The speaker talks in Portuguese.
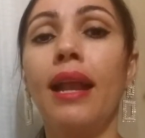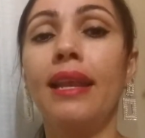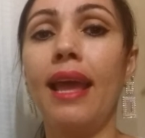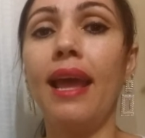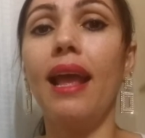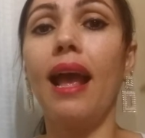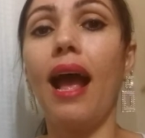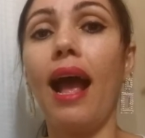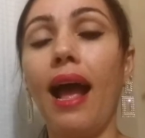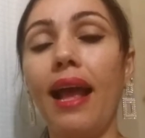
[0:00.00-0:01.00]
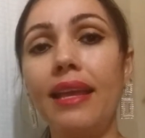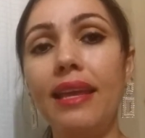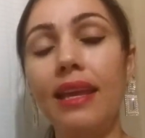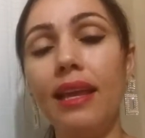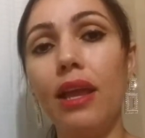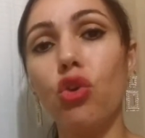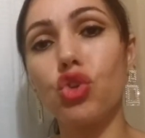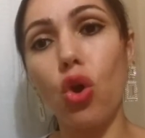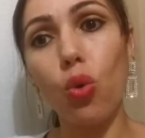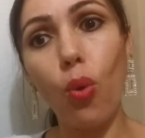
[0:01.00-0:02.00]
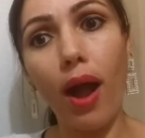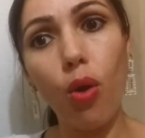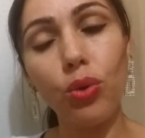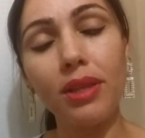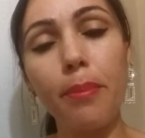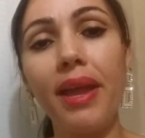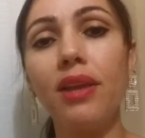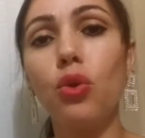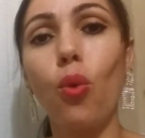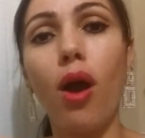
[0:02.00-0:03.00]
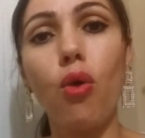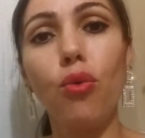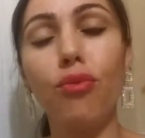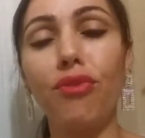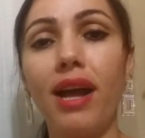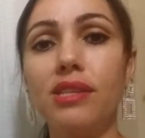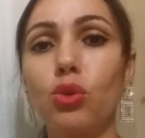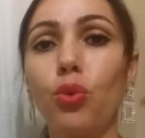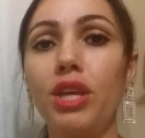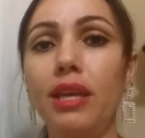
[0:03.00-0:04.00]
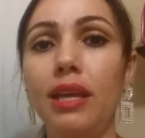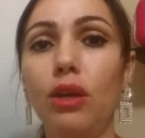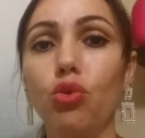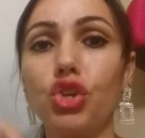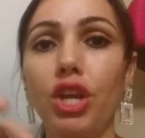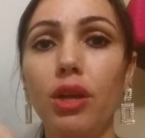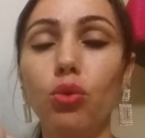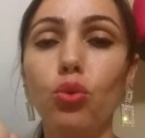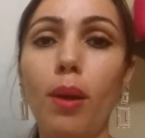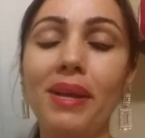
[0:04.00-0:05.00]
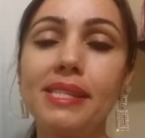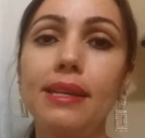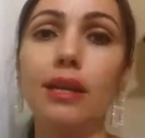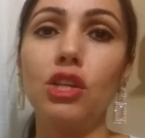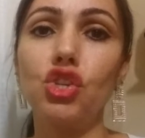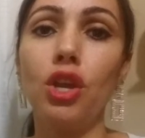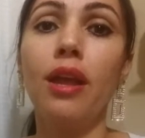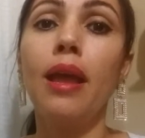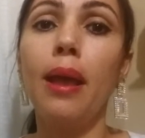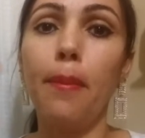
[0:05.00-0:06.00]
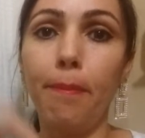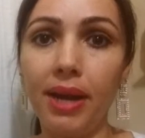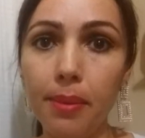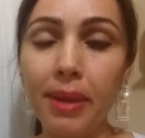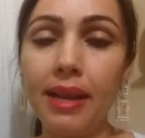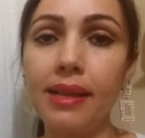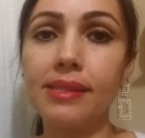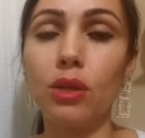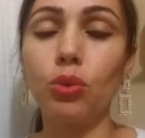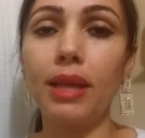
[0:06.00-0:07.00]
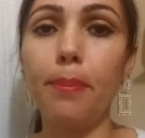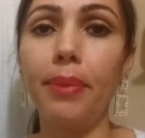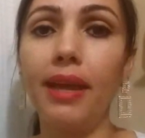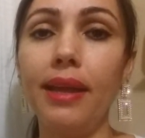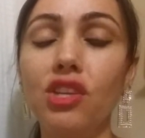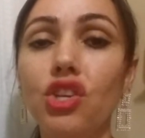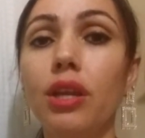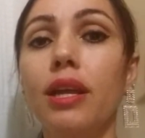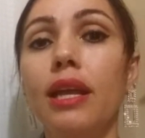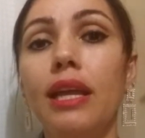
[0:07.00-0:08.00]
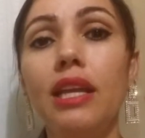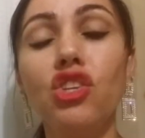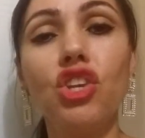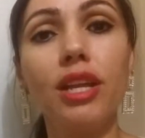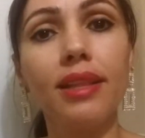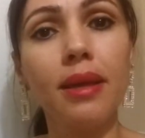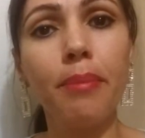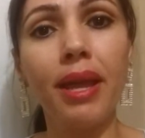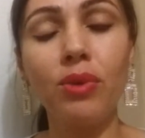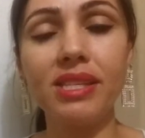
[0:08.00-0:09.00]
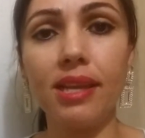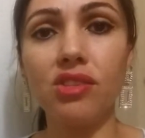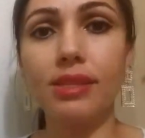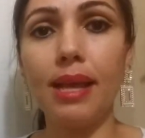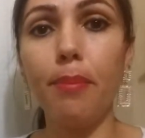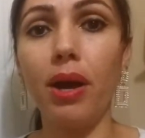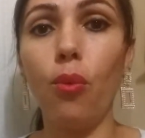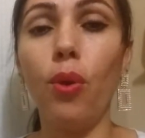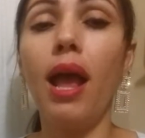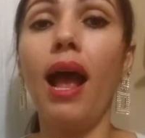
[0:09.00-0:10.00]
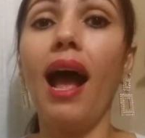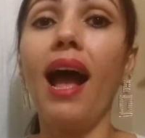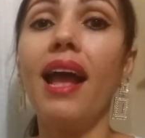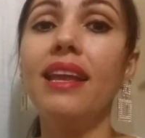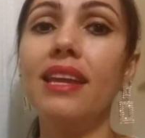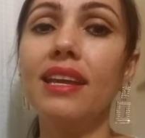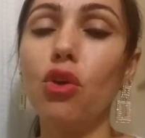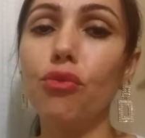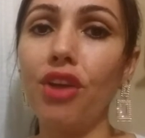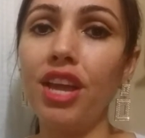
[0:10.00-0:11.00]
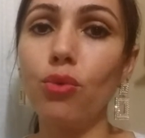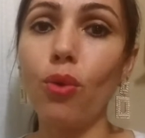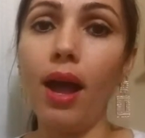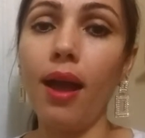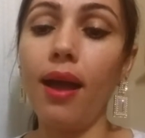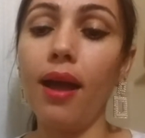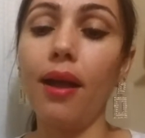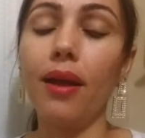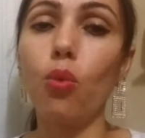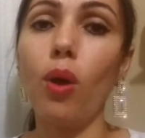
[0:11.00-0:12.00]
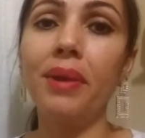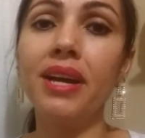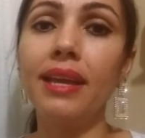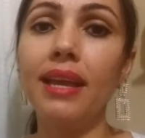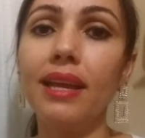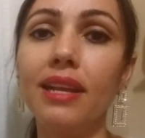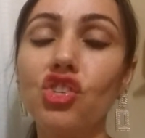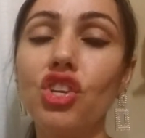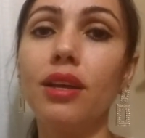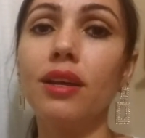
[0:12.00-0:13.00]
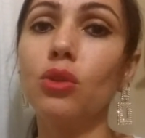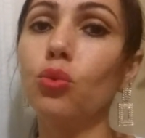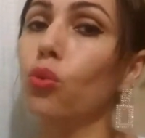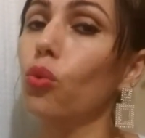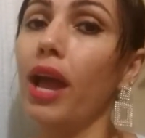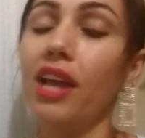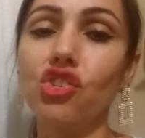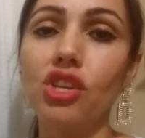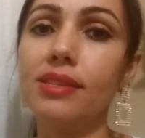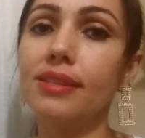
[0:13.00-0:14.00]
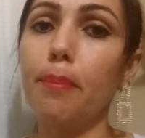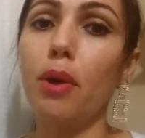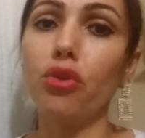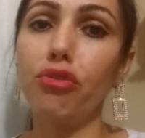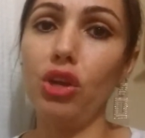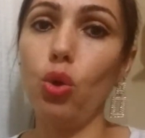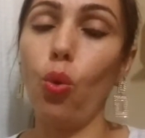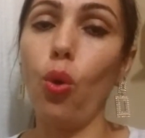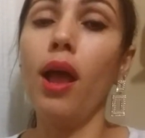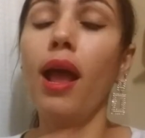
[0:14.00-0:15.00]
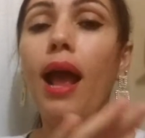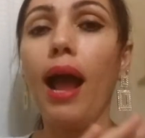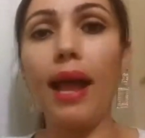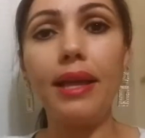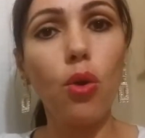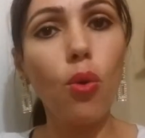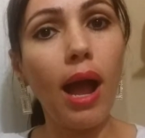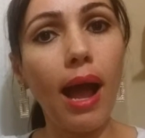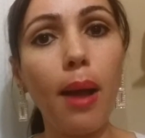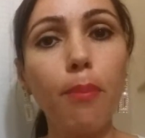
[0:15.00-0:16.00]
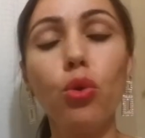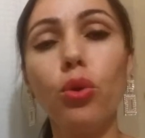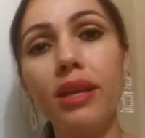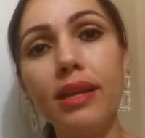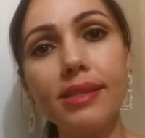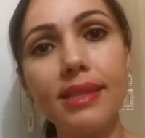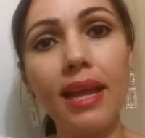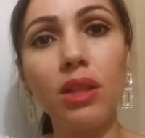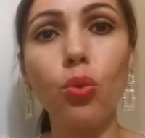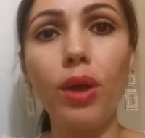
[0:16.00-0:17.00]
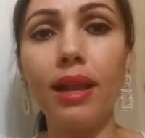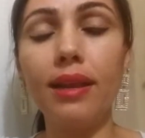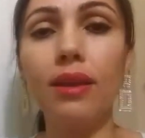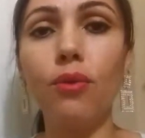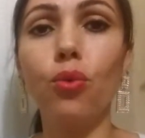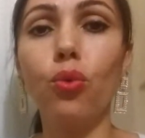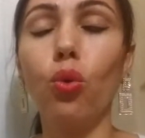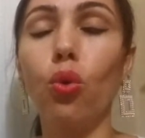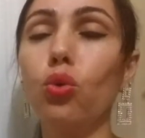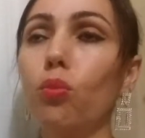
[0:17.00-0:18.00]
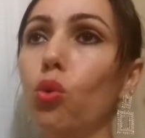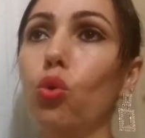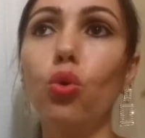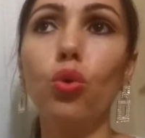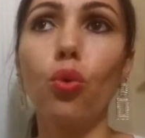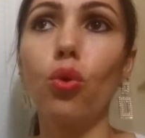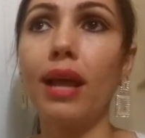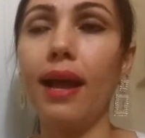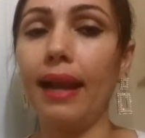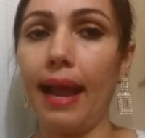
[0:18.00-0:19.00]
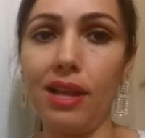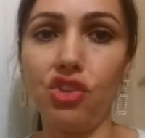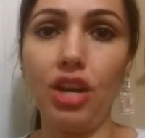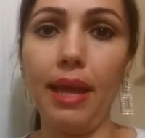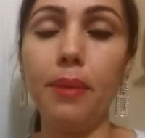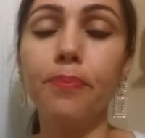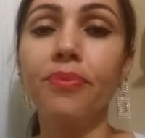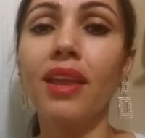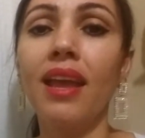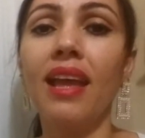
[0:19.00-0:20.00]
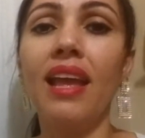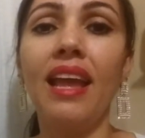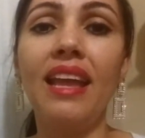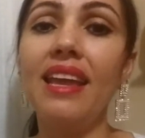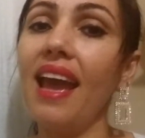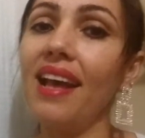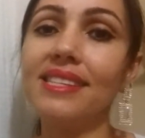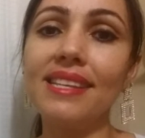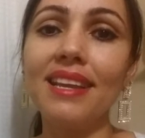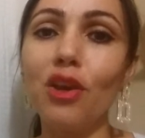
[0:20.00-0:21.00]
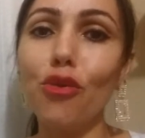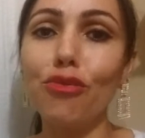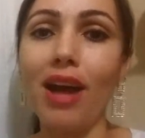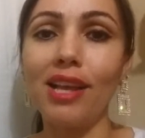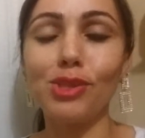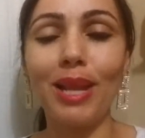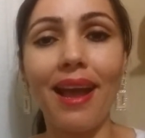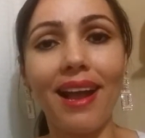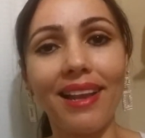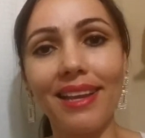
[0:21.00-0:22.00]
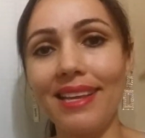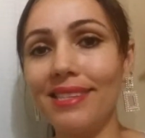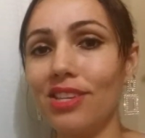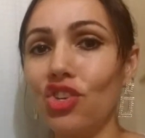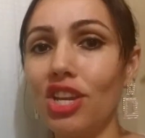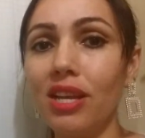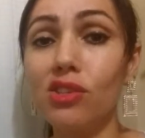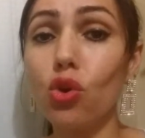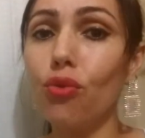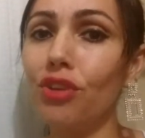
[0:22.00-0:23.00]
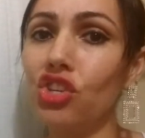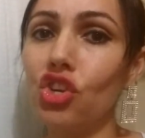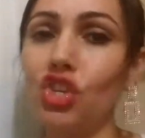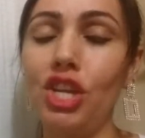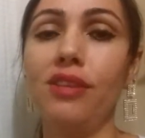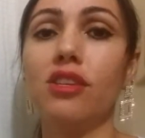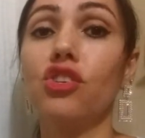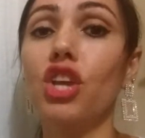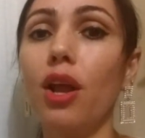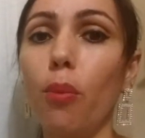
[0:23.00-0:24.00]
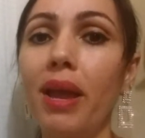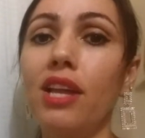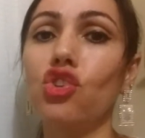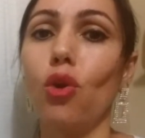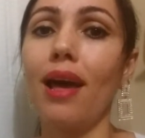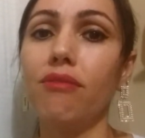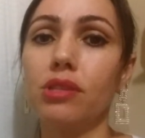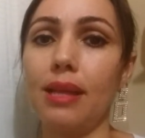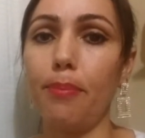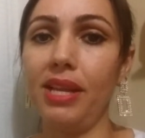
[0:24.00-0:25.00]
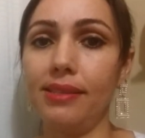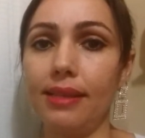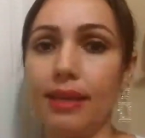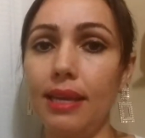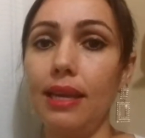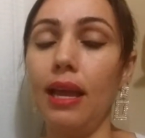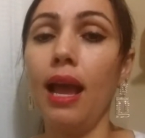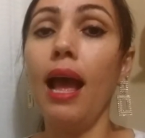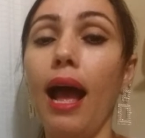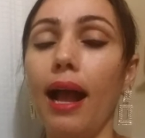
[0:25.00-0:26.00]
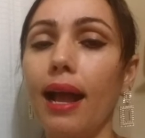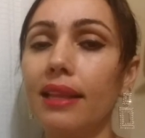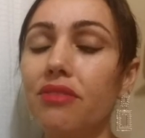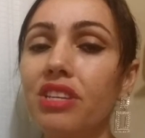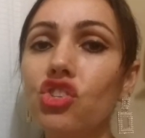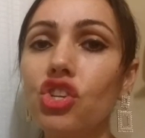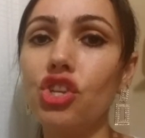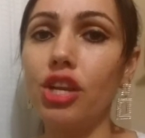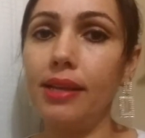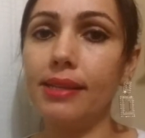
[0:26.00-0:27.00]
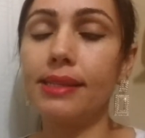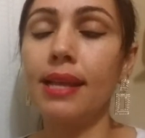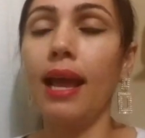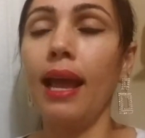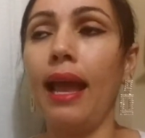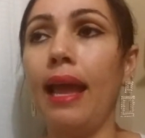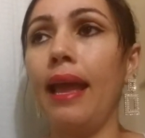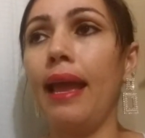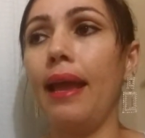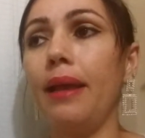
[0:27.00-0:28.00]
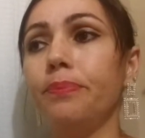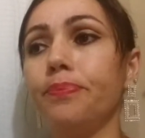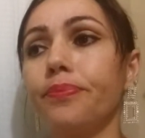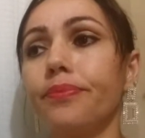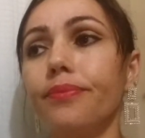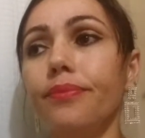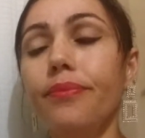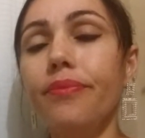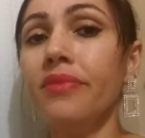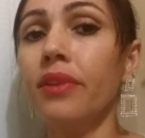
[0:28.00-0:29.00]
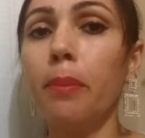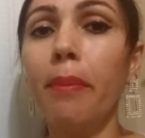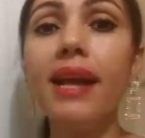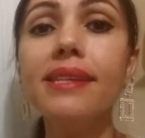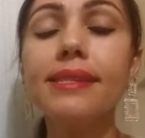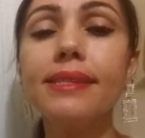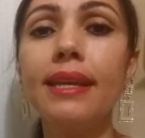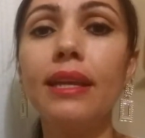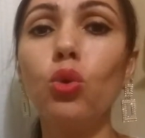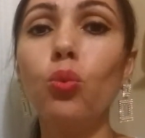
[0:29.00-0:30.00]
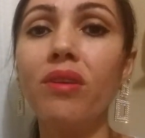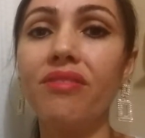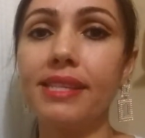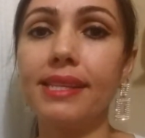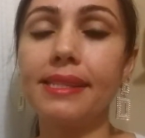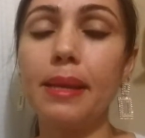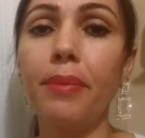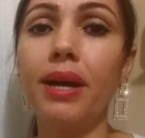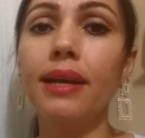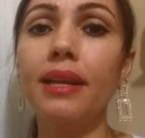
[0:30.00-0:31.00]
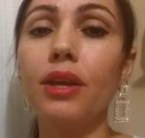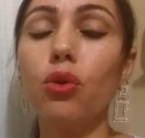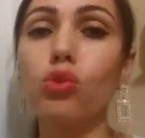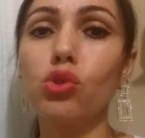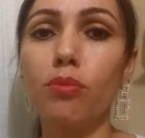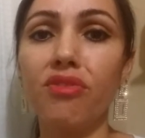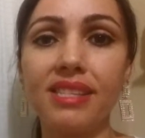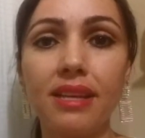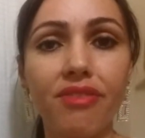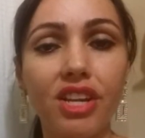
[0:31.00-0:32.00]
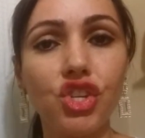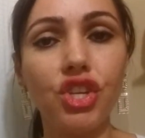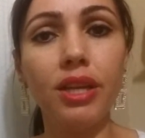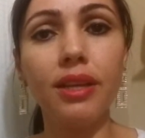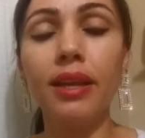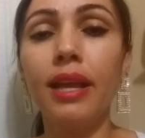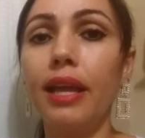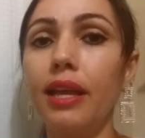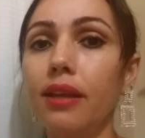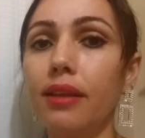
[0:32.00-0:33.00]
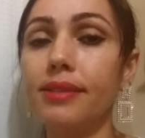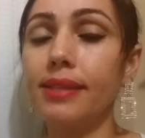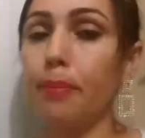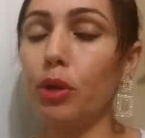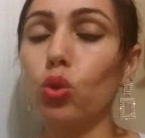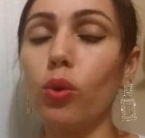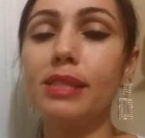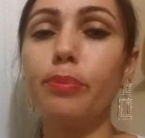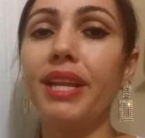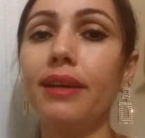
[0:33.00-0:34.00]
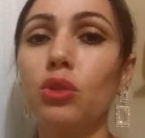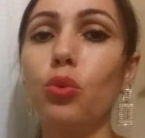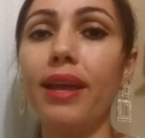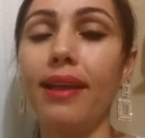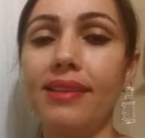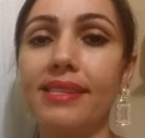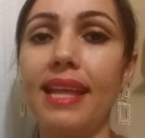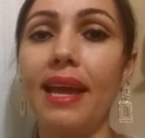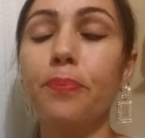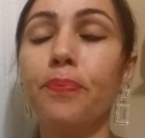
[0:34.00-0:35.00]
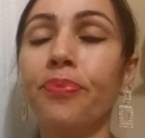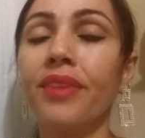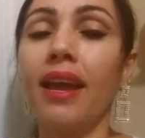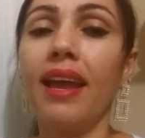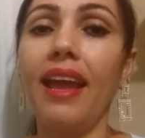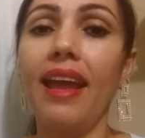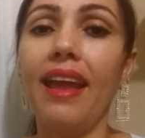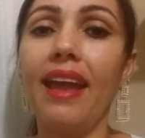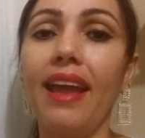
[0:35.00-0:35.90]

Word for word: né? Aí eu jogo o álcool também, que o álcool faz com que o cheiro do amaciante permaneça no tapete e tira também o excesso de sabão. Aí que eu venho com a, com a mangueira tirando o restinho de sabão que ficou. Aí eu rapo e estendo ele no, ou no muro ou na grade, né? E é assim que eu faço, né? A cada 15 dias ou 20 dias. Geralmente eu lavo os tapetes aqui a cada 20 dias. É... Mas assim, numa vez na semana eu costumo fazer a faxina e sempre eu tô aspirando eles, né? Eu